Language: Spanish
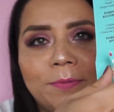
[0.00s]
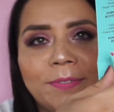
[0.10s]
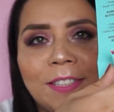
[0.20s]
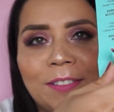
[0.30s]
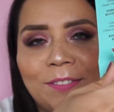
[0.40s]

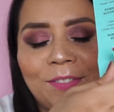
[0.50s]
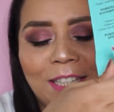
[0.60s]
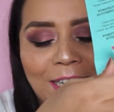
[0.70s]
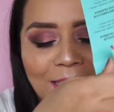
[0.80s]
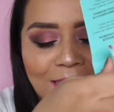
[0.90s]
No,
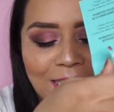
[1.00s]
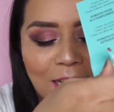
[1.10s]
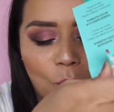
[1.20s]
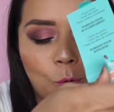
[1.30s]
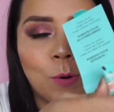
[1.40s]
miren esta
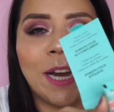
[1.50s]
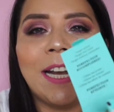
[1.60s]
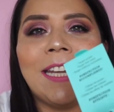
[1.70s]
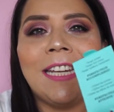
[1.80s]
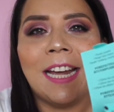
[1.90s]

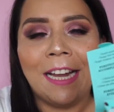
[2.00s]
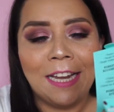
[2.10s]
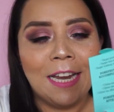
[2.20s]
cuquería,